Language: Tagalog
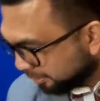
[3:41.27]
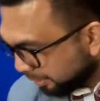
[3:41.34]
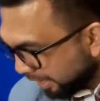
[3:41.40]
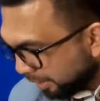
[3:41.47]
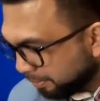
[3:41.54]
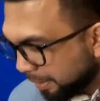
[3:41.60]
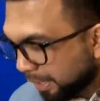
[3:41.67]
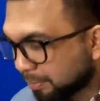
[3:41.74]

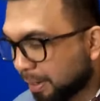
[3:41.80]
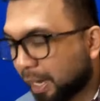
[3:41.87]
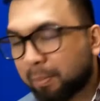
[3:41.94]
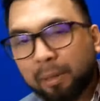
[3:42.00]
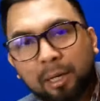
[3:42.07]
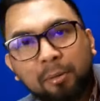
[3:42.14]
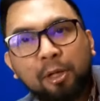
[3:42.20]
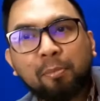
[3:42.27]
Diba? Para
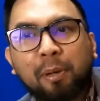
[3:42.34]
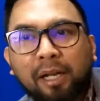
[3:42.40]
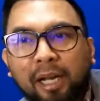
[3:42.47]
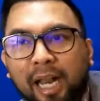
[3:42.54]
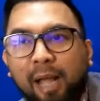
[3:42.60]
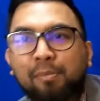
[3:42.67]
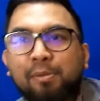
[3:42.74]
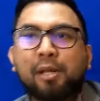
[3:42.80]
maiba naman yung
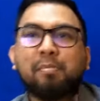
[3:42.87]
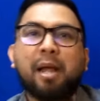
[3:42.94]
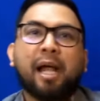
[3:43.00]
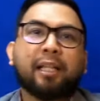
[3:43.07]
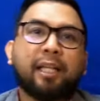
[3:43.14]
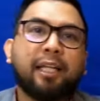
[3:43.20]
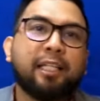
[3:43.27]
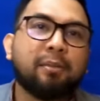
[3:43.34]
pagla-livestream
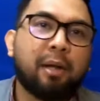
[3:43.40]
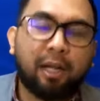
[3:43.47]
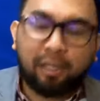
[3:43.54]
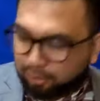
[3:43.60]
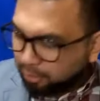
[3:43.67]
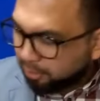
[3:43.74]
natin. Diba?